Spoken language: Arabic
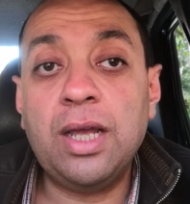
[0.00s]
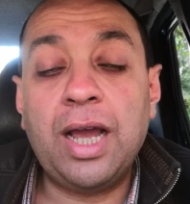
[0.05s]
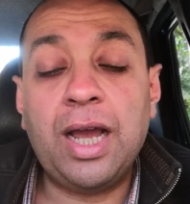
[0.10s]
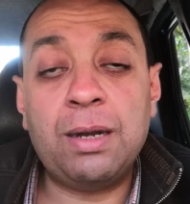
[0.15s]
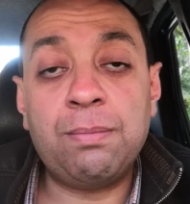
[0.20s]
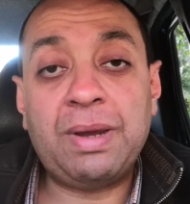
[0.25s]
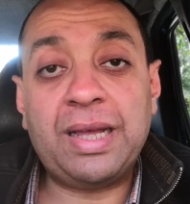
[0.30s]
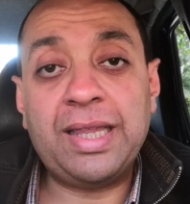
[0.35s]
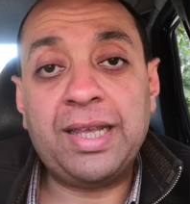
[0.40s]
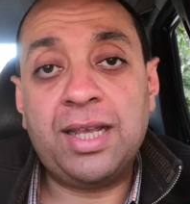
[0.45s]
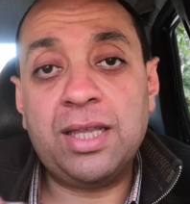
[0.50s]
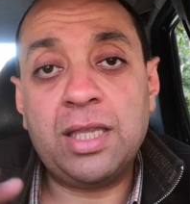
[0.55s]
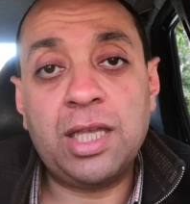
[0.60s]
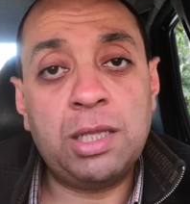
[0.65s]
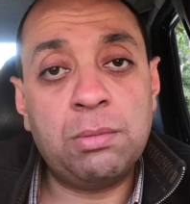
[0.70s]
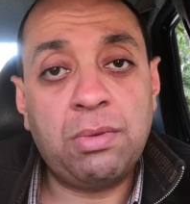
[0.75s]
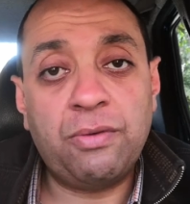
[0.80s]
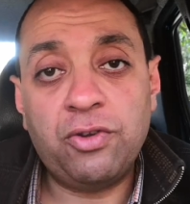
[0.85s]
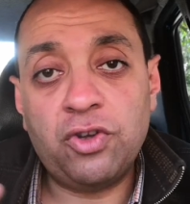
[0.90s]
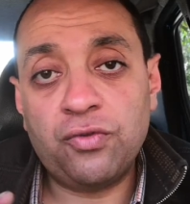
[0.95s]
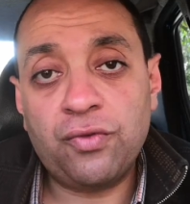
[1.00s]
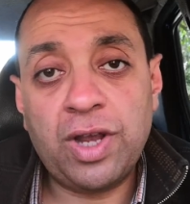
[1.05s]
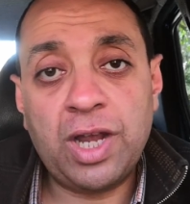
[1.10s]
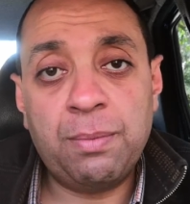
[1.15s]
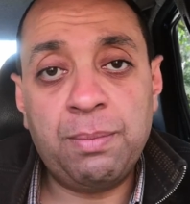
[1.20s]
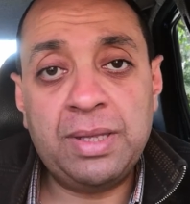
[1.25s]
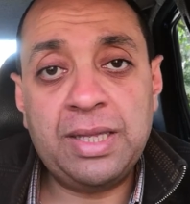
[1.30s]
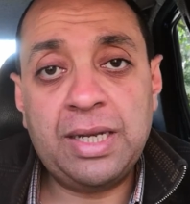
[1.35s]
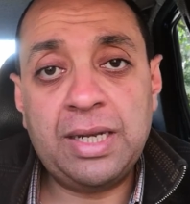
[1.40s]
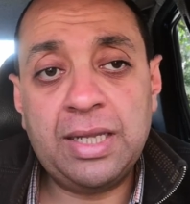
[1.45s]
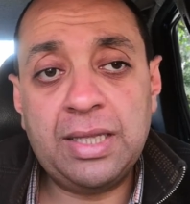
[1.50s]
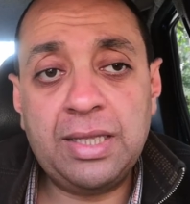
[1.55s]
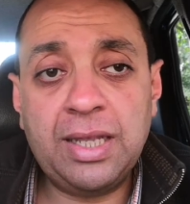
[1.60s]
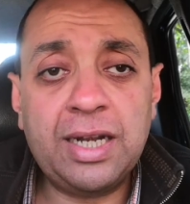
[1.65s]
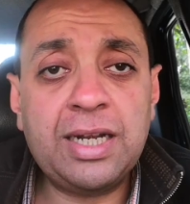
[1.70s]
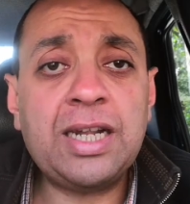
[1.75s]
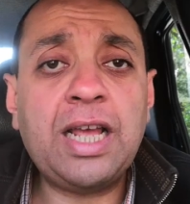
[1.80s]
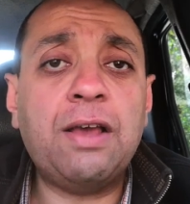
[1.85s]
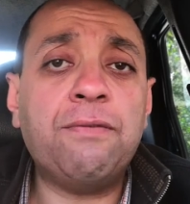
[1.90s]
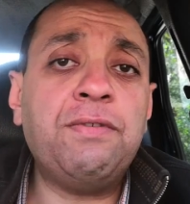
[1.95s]
هل معنى كده ان مفيش فرق بين
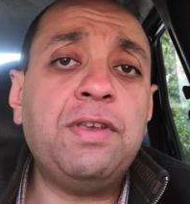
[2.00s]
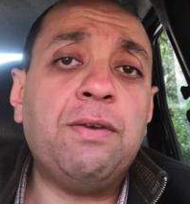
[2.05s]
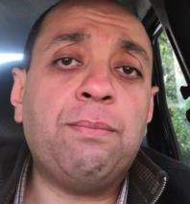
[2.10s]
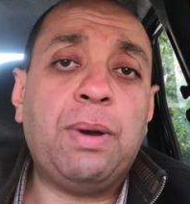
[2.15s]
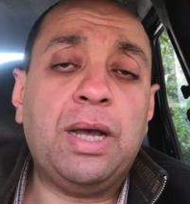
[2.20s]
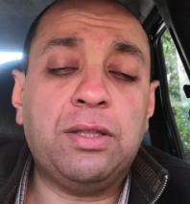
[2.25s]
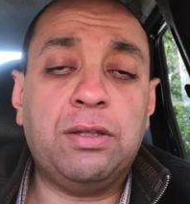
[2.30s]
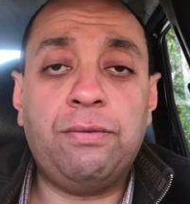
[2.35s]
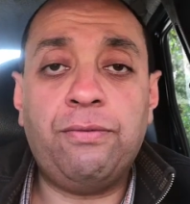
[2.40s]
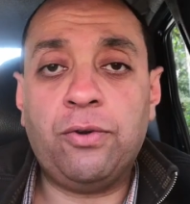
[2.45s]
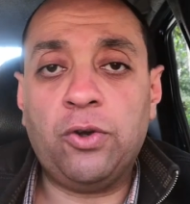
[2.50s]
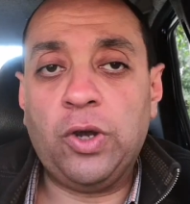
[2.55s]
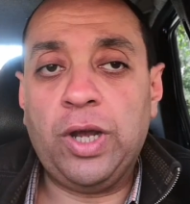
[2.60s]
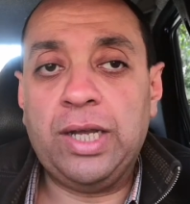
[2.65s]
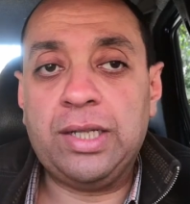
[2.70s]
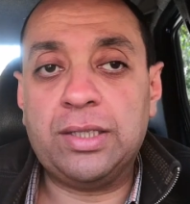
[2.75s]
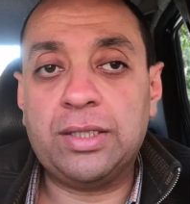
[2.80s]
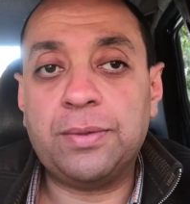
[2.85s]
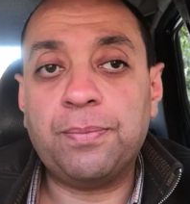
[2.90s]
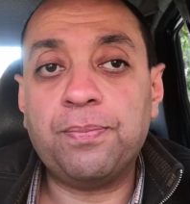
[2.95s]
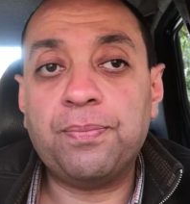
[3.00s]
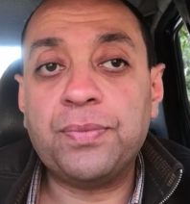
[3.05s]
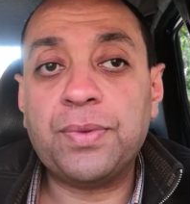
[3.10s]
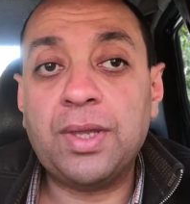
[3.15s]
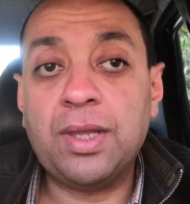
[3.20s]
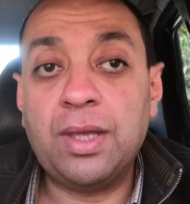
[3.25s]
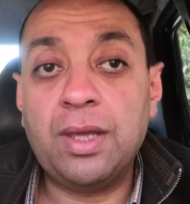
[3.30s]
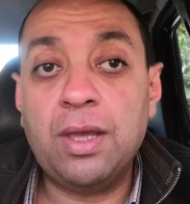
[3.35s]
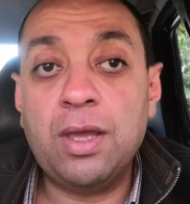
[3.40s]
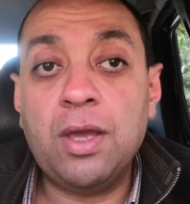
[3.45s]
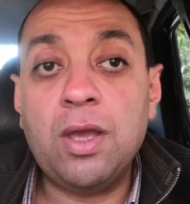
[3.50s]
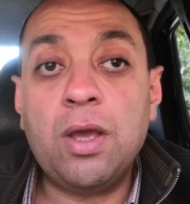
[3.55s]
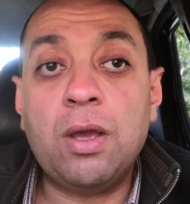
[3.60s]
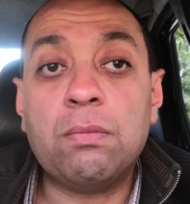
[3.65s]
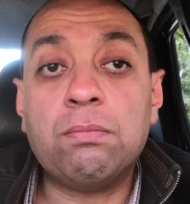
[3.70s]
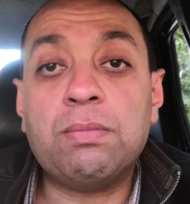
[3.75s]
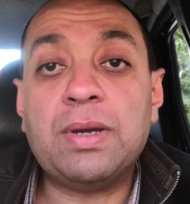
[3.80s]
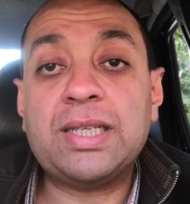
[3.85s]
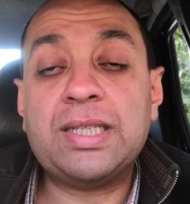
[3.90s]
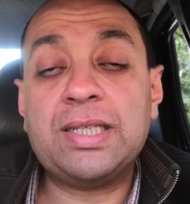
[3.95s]
الاثنين لا في بعض الفروقات
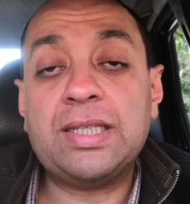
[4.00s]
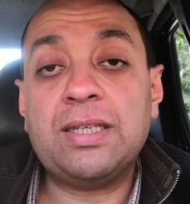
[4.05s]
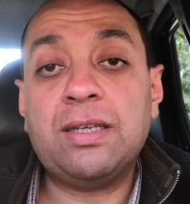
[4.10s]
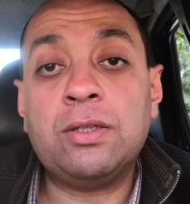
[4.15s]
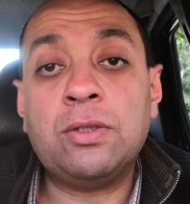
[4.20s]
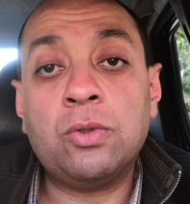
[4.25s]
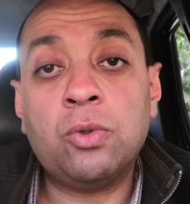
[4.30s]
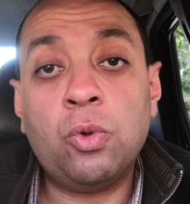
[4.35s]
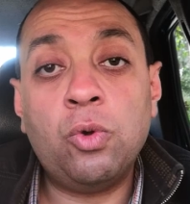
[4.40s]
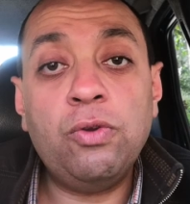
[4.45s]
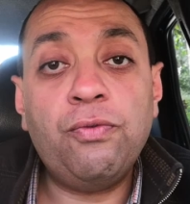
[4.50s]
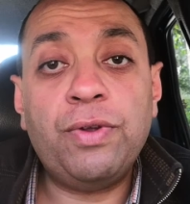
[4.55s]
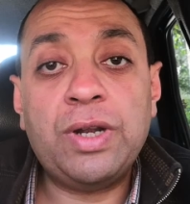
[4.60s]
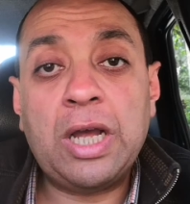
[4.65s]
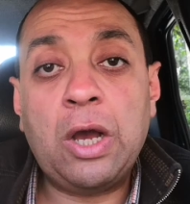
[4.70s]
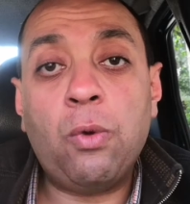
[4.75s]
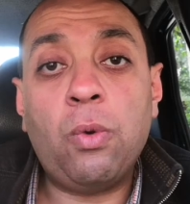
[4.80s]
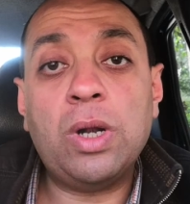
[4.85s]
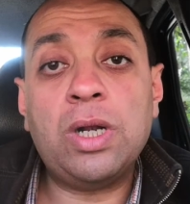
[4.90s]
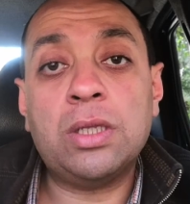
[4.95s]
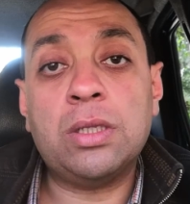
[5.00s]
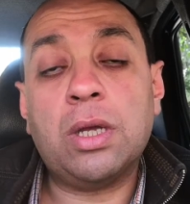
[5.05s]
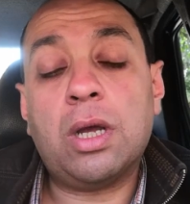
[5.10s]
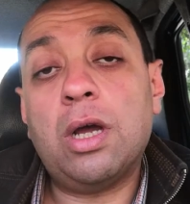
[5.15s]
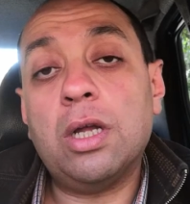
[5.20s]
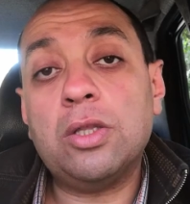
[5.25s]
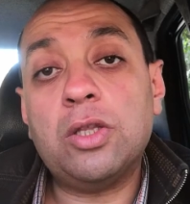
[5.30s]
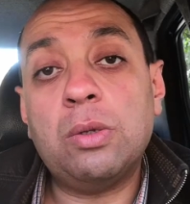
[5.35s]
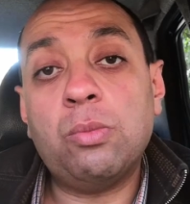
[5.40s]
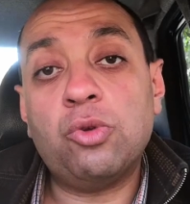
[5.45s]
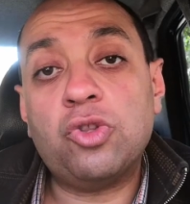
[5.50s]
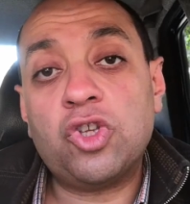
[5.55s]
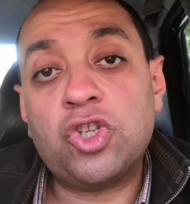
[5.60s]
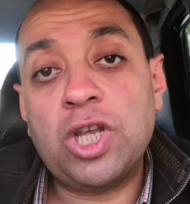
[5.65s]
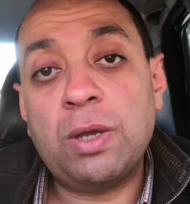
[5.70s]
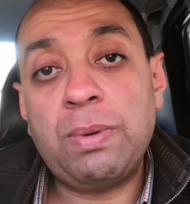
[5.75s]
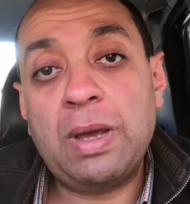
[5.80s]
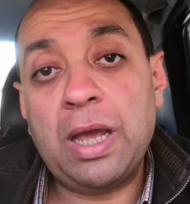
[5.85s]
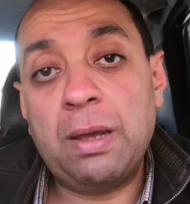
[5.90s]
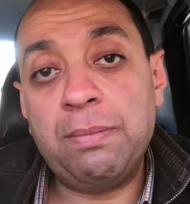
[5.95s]
بس نقول في الاول النقاط
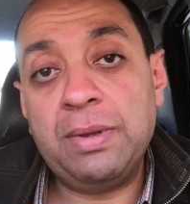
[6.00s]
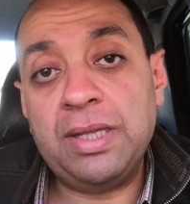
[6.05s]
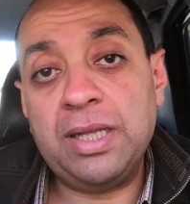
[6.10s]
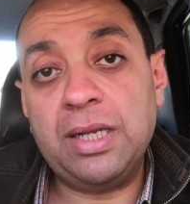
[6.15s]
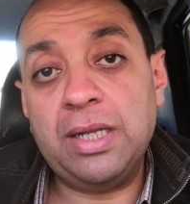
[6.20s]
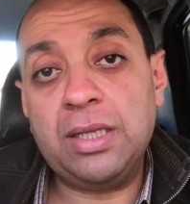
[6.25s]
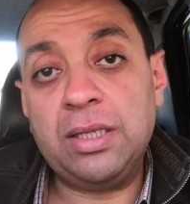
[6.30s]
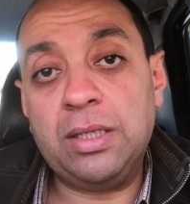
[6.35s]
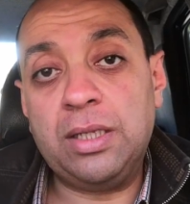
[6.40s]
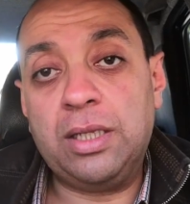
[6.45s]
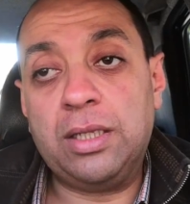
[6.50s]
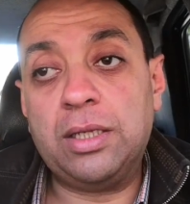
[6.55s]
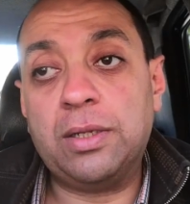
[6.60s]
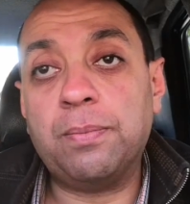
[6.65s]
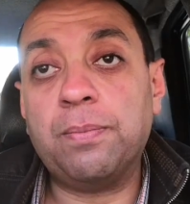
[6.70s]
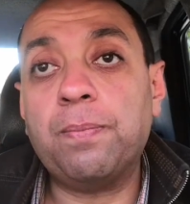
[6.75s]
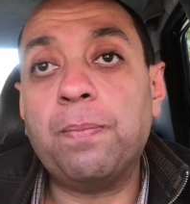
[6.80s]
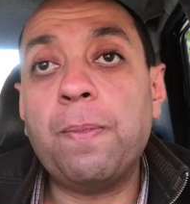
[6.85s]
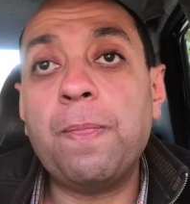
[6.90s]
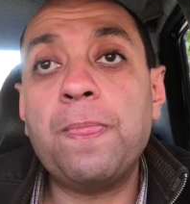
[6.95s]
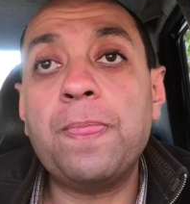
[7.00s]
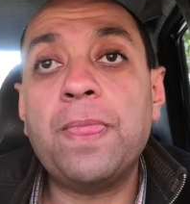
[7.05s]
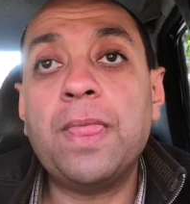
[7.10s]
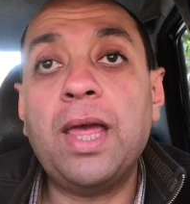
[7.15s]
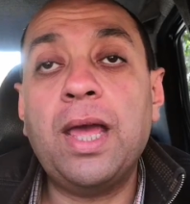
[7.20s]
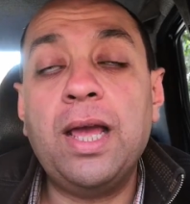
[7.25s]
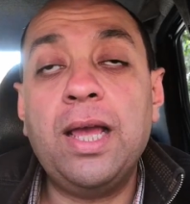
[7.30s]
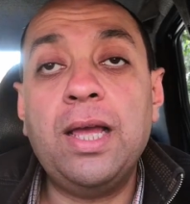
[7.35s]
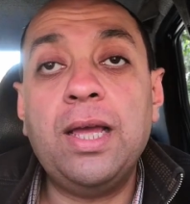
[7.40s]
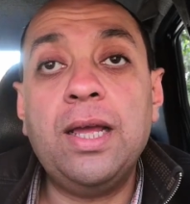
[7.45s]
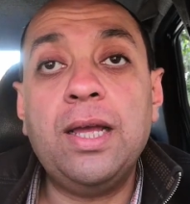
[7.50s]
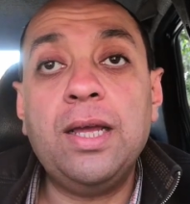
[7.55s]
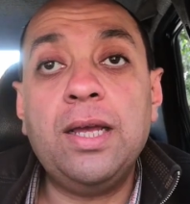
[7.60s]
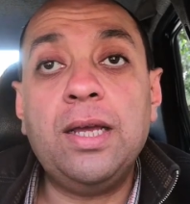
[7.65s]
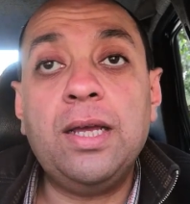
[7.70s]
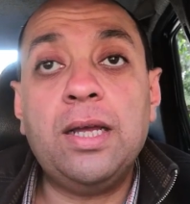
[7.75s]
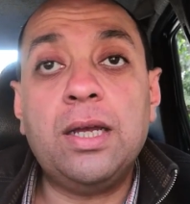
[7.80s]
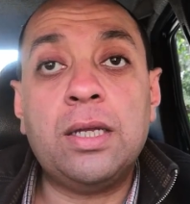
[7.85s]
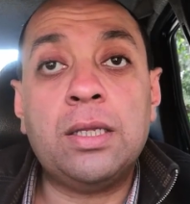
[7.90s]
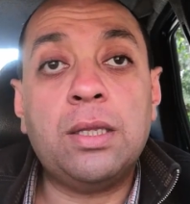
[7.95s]
المتشابهه بين الاثنين
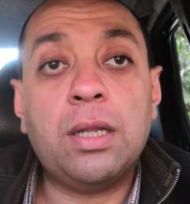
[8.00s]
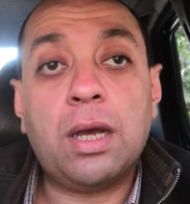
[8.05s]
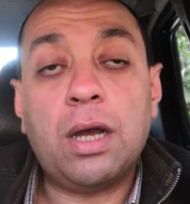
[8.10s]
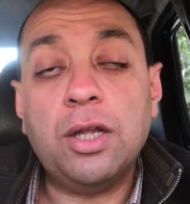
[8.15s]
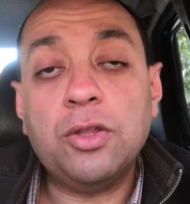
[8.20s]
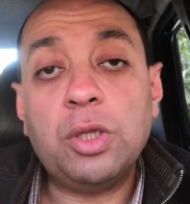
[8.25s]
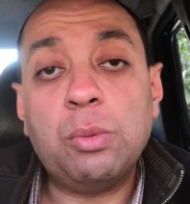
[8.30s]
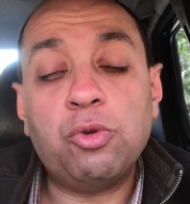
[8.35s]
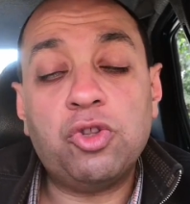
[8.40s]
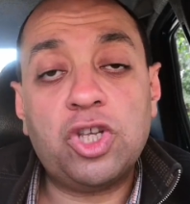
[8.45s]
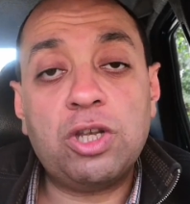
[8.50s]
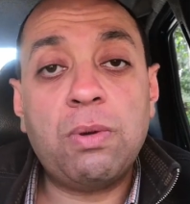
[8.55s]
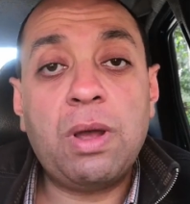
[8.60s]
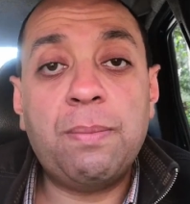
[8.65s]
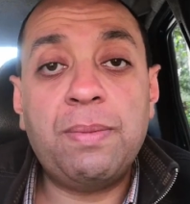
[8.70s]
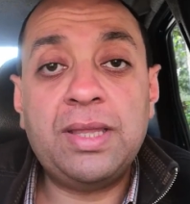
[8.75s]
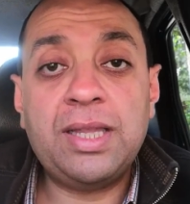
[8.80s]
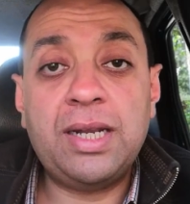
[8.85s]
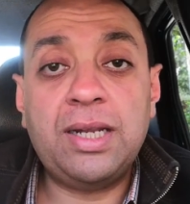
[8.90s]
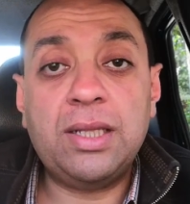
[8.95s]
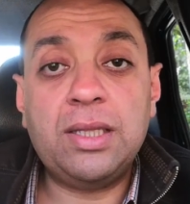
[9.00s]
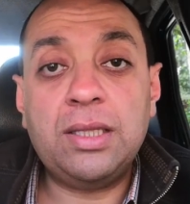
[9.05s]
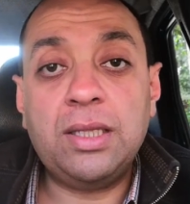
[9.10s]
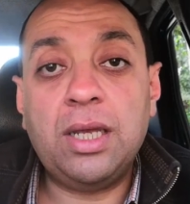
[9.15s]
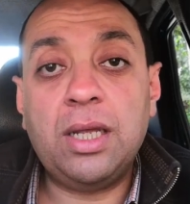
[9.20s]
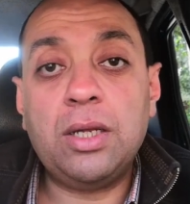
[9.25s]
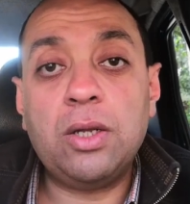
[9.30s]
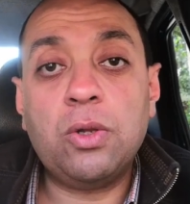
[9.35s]
النقاط المتشابهة بين الاثنين